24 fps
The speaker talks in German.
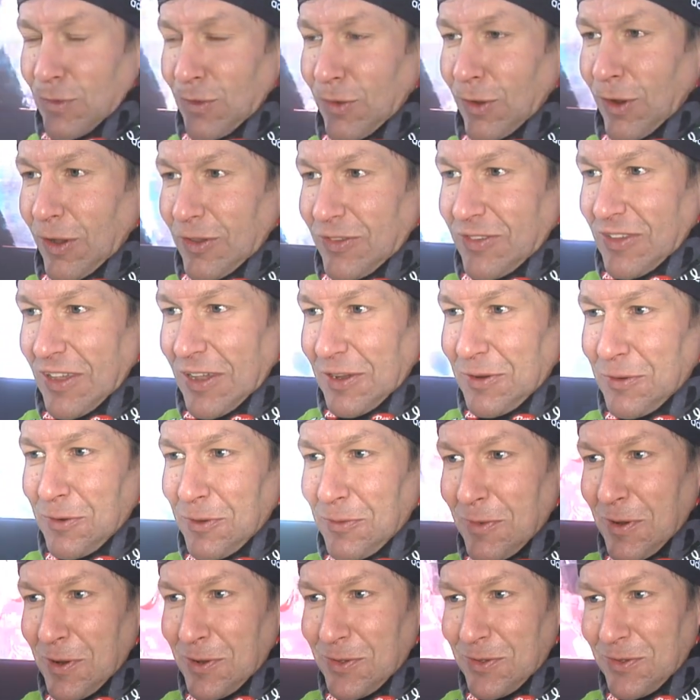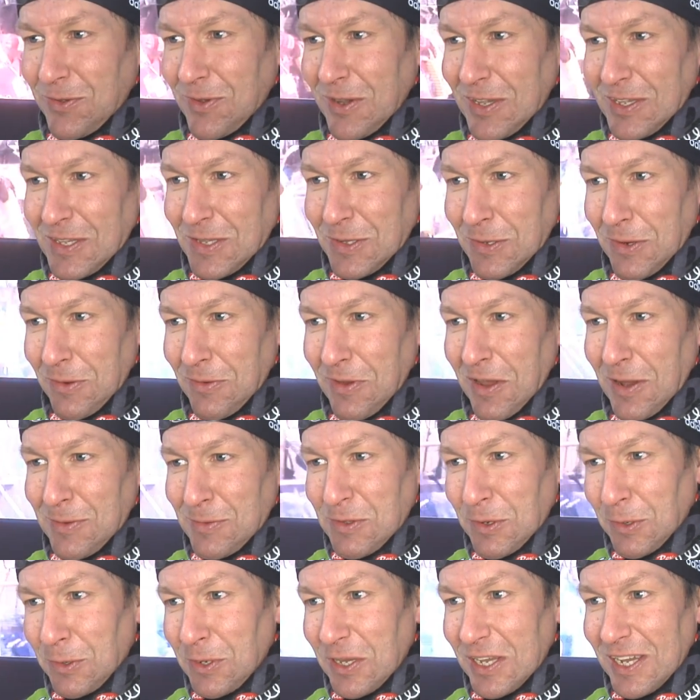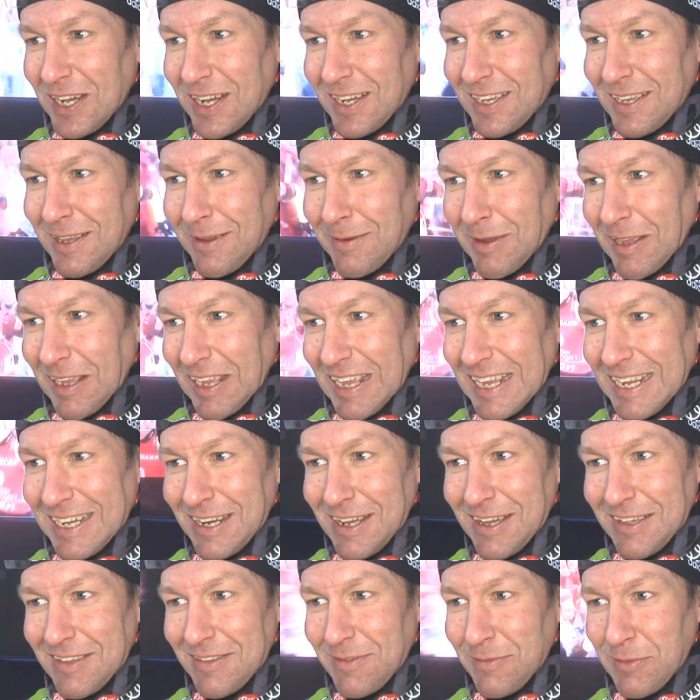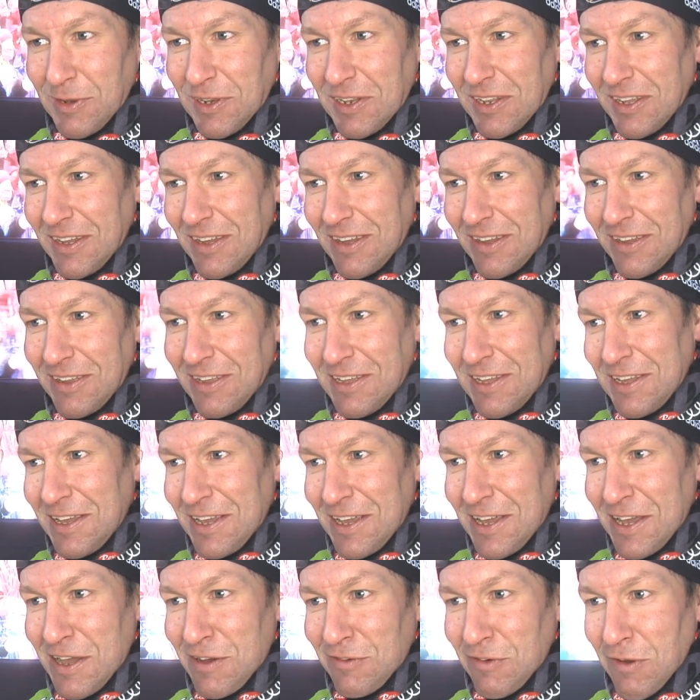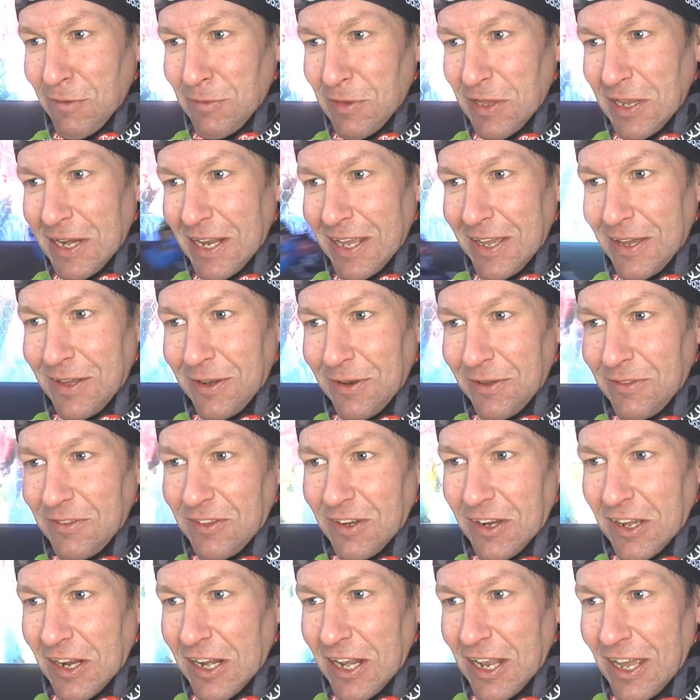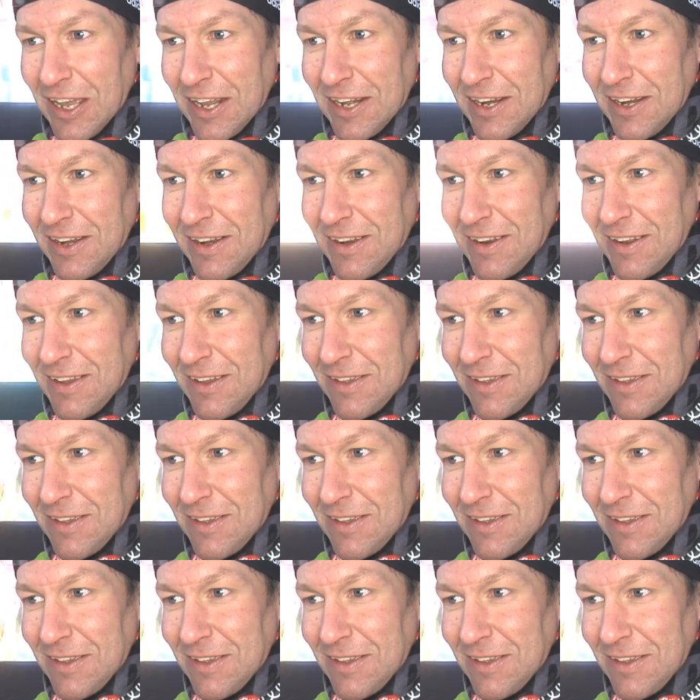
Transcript: Oh, sehr gut, bei uns war es, oder wir haben es ruhig angehen lassen mit der Familie und unserer Kleinen.